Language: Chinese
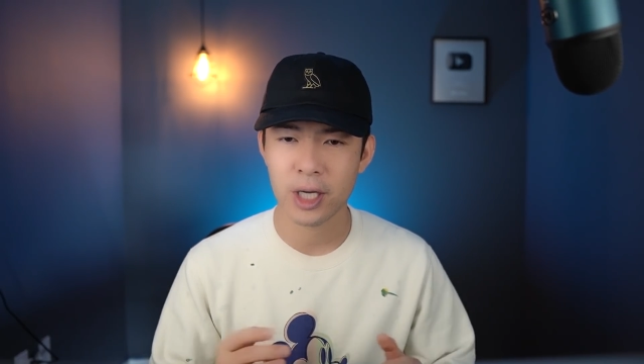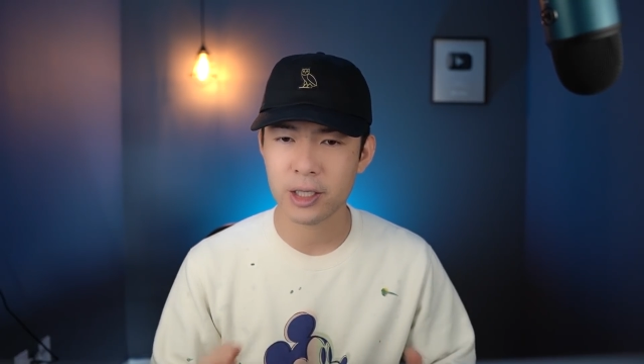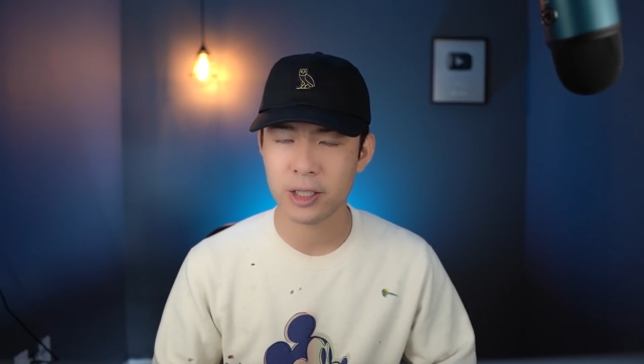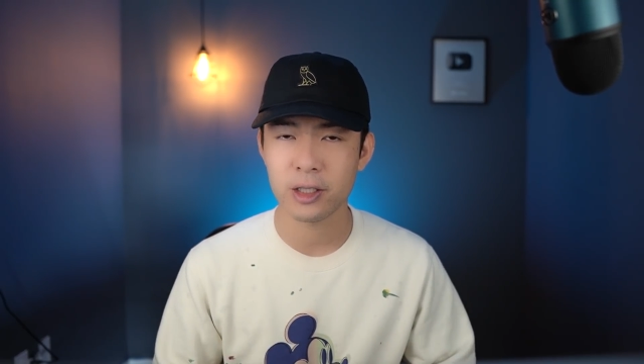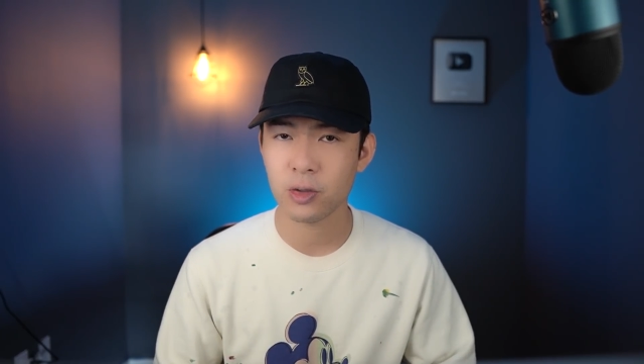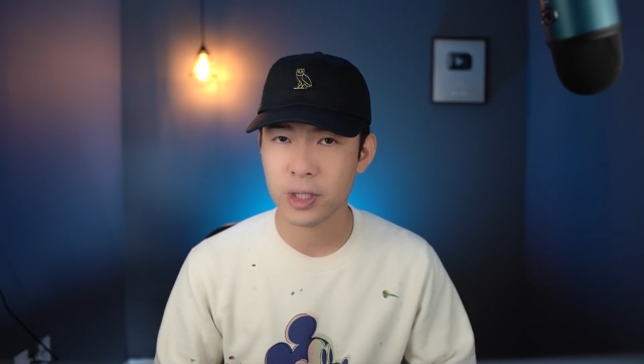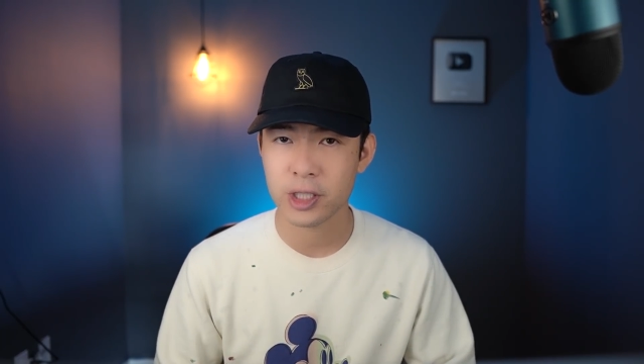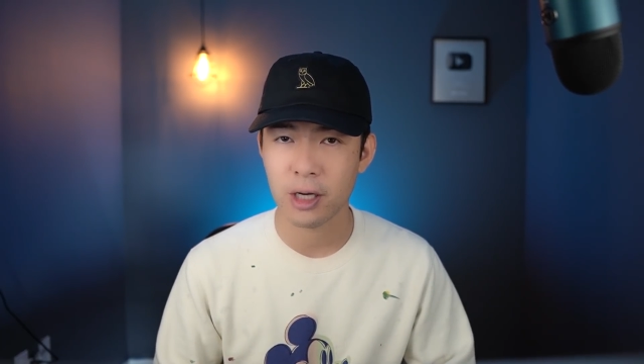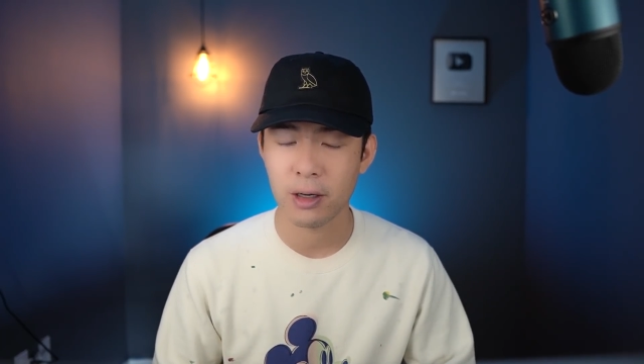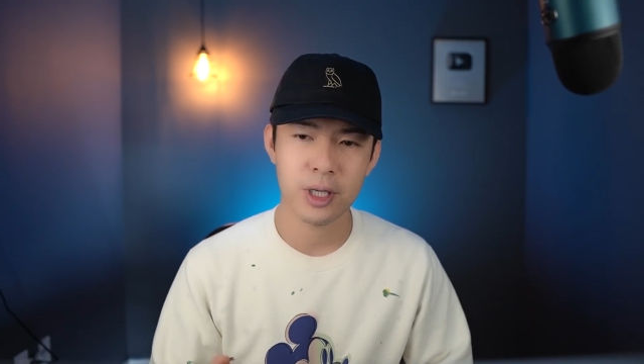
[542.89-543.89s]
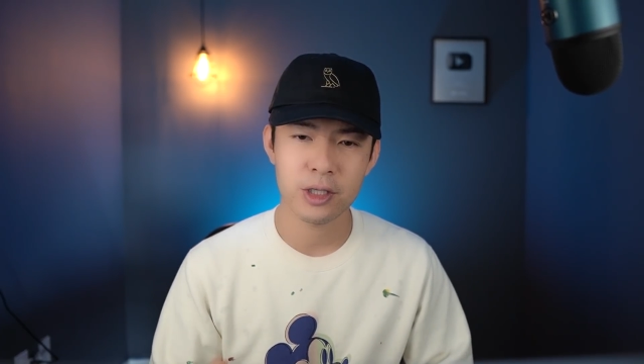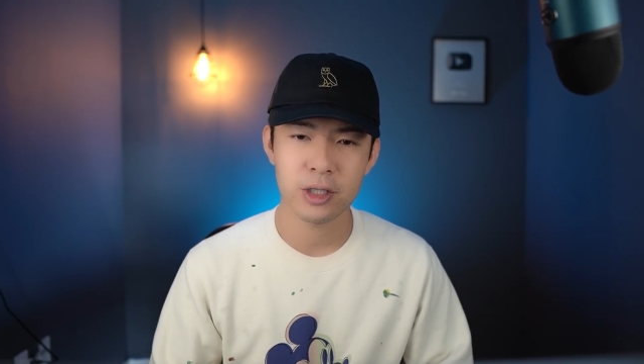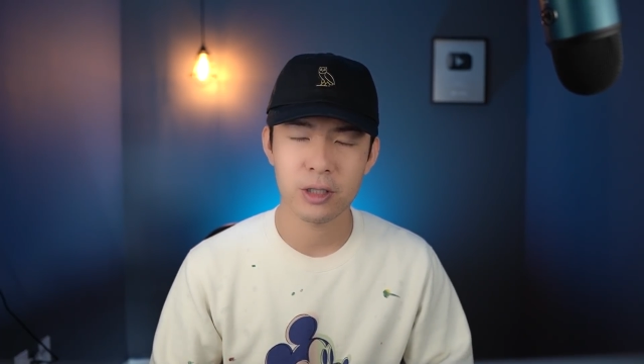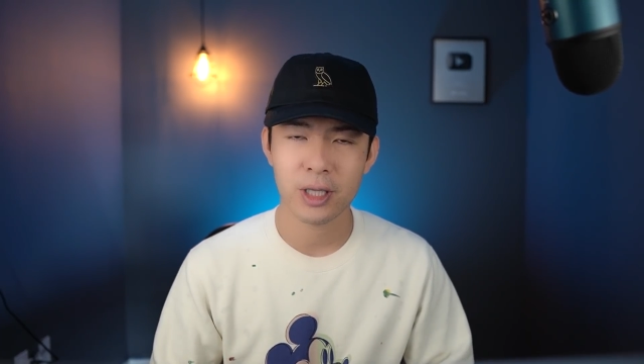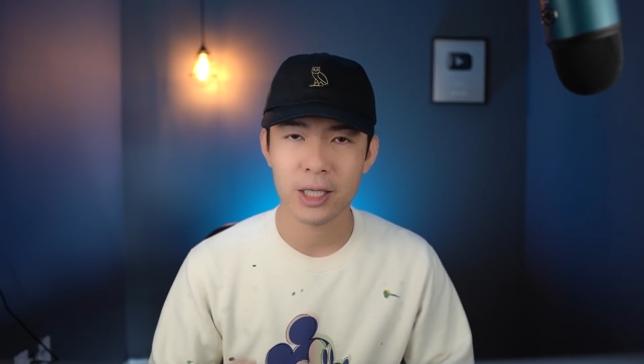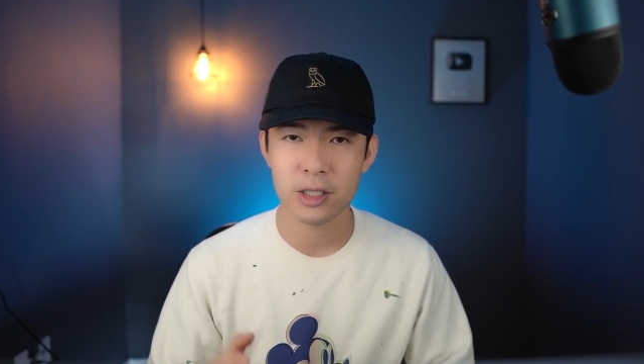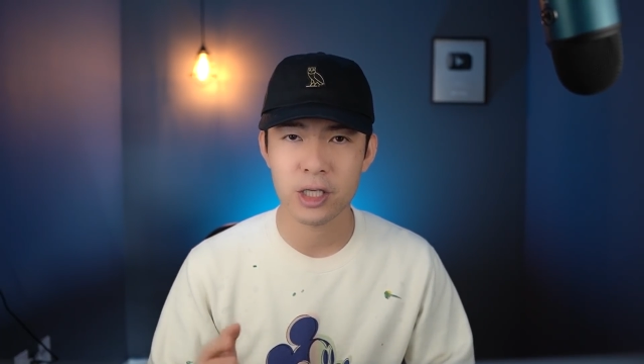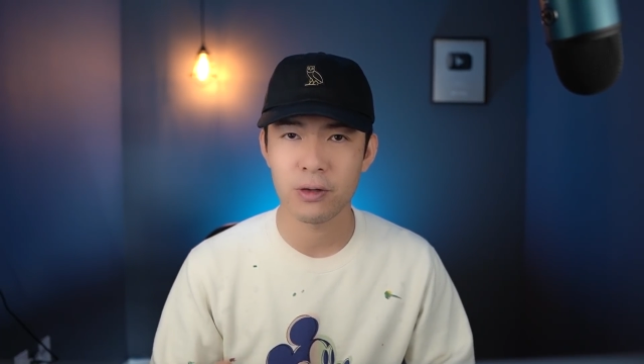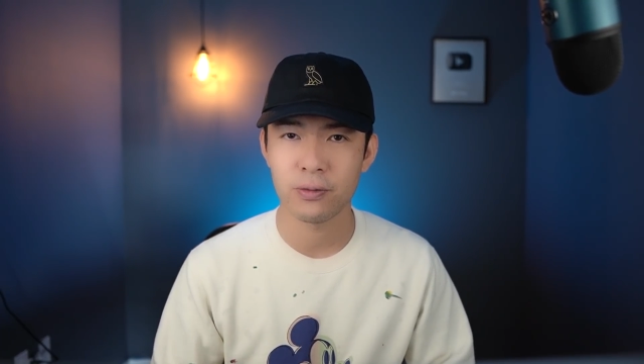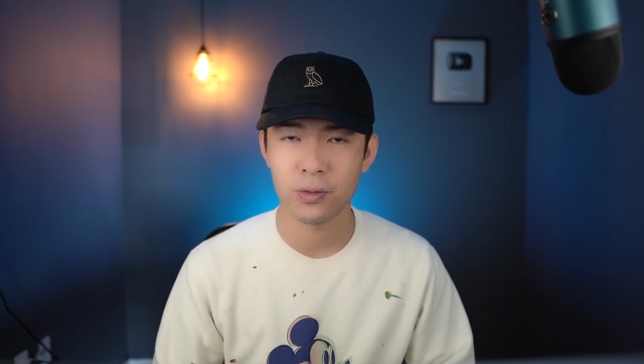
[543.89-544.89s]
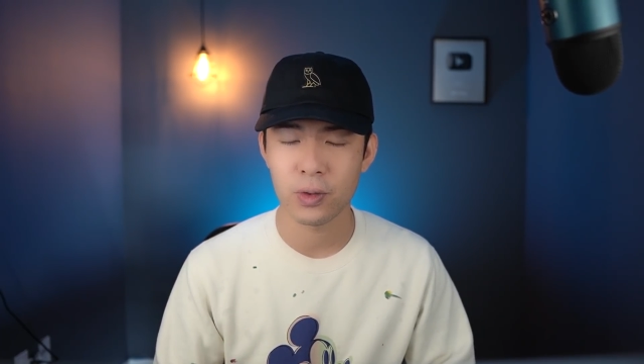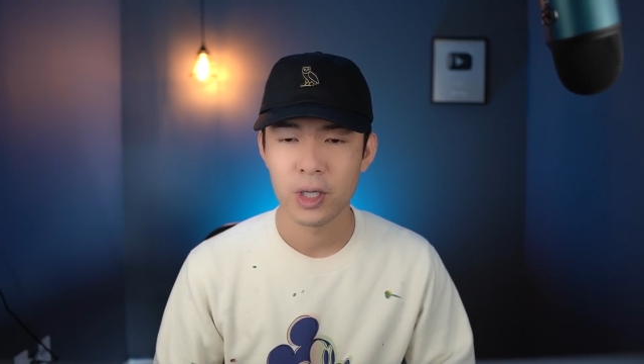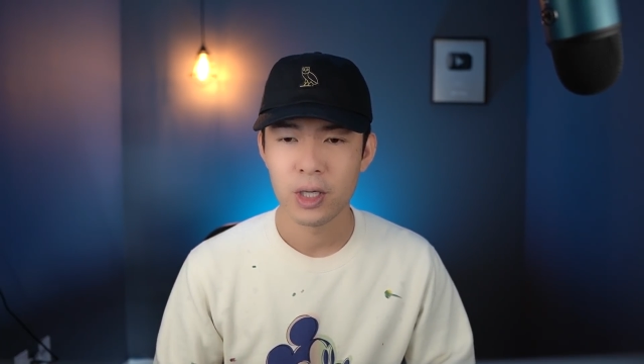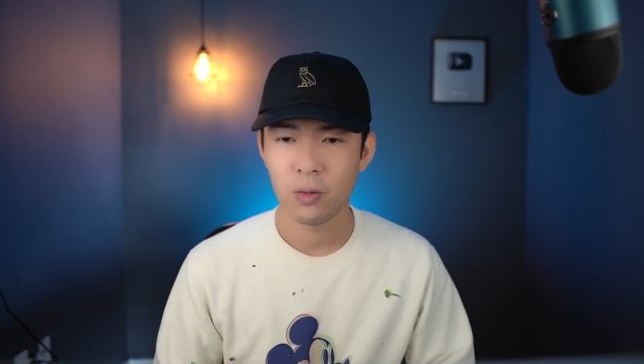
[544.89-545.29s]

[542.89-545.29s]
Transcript: 它肯定会涨，但是呢，它的涨幅，